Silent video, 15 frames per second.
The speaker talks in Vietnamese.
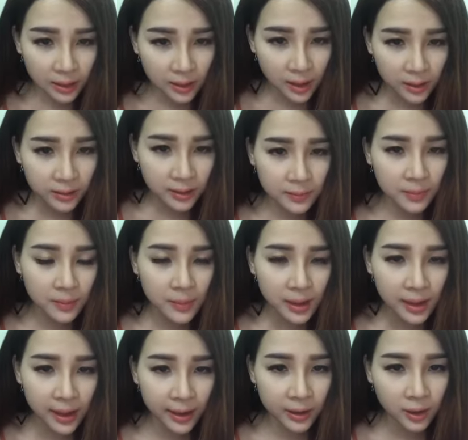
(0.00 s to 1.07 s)
nào đó Trang mới bán
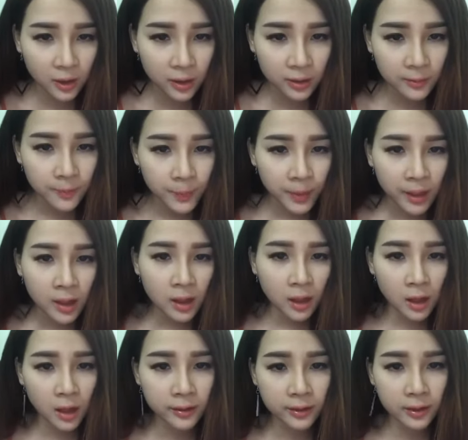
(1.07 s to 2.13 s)
lẻ thôi.
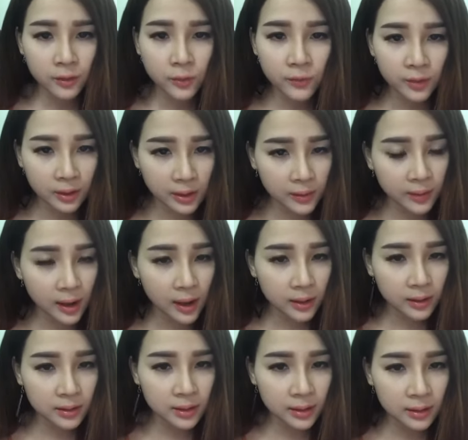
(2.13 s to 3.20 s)
Còn những khu vực nào có
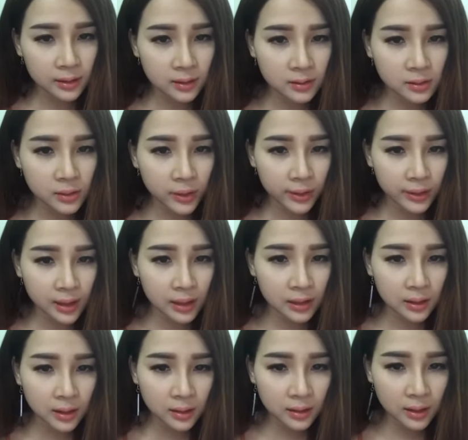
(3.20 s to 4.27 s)
thì Trang cái chuyện khách
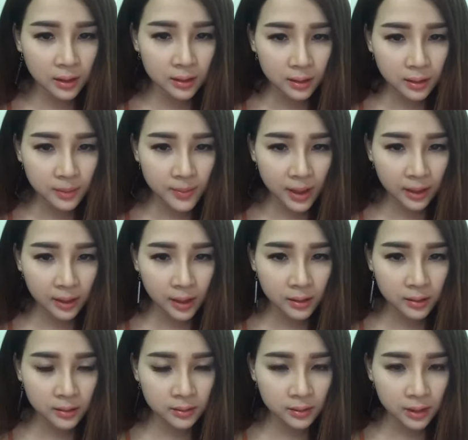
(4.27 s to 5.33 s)
hết cho những cái bạn đó,
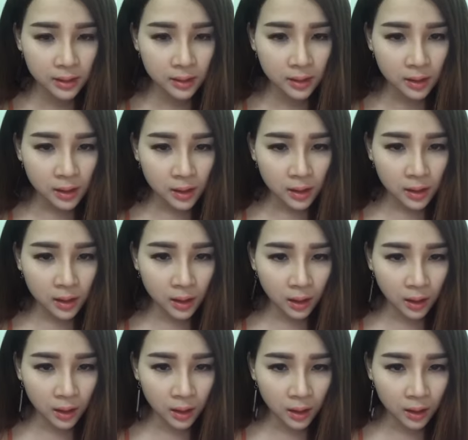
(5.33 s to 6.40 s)
nên Trang
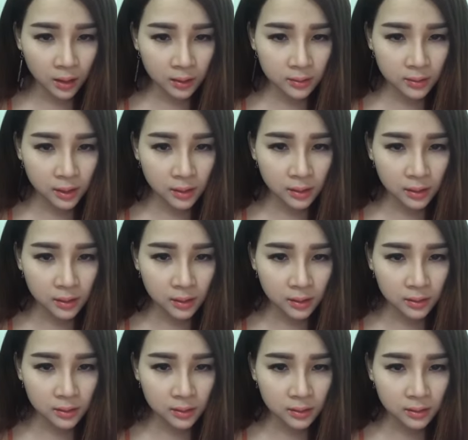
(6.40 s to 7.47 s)
à, ít cứ,
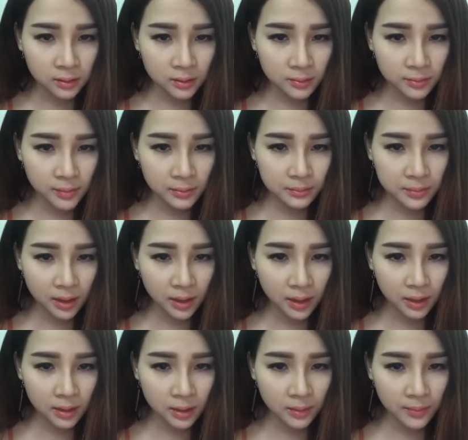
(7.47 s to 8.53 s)
cứ chỉ có
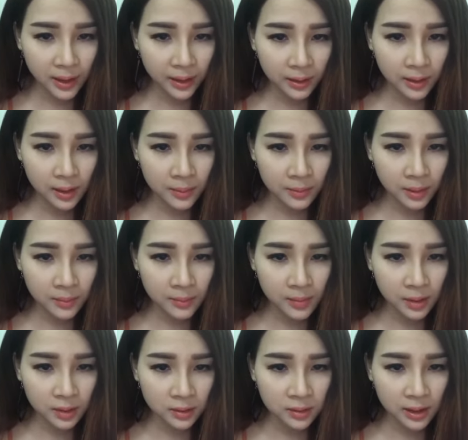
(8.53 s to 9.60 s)
những bạn nào mà
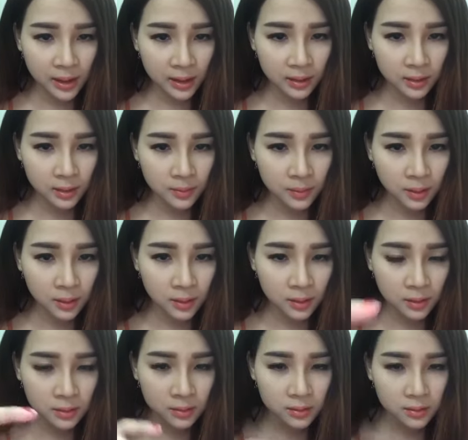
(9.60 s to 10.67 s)
biết Trang thì mới
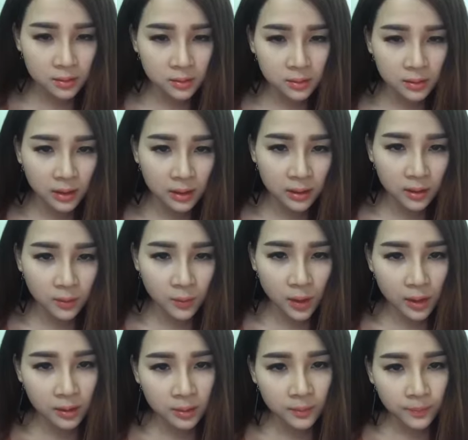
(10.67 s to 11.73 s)
Trang tư
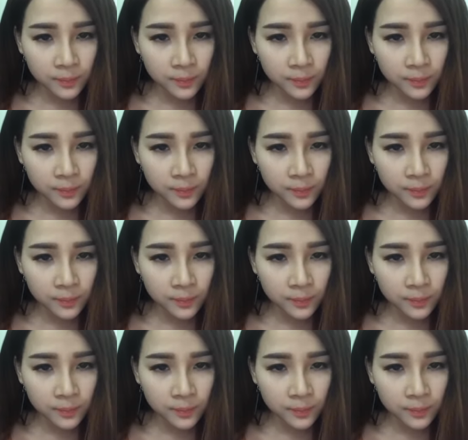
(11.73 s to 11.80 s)
vấn.